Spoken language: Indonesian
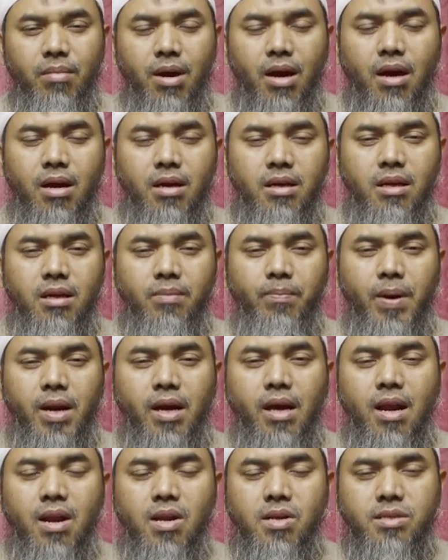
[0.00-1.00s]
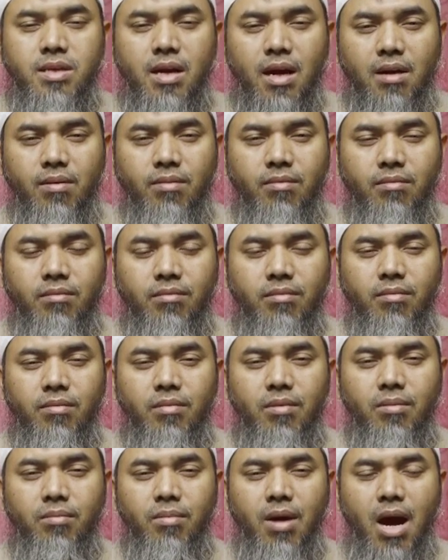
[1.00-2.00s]
Maka ini perkara sangat
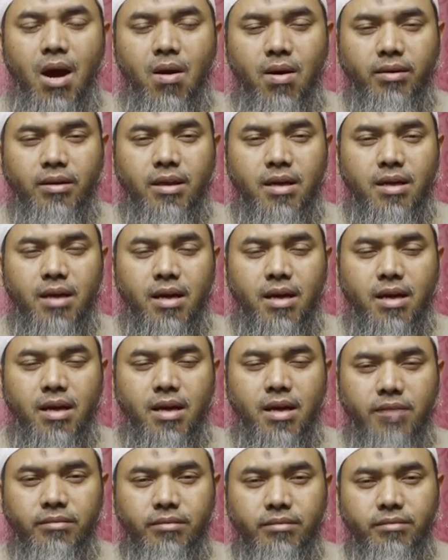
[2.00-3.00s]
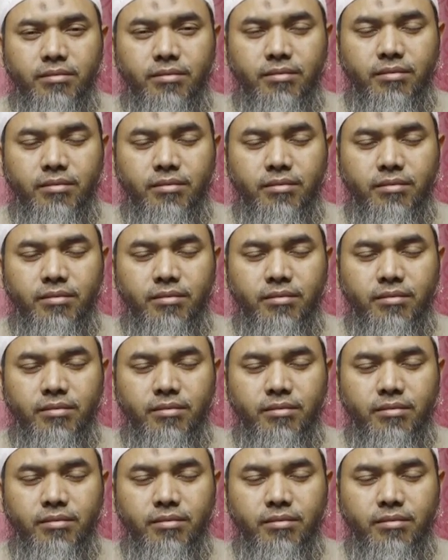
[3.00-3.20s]
mengkhawatirkan.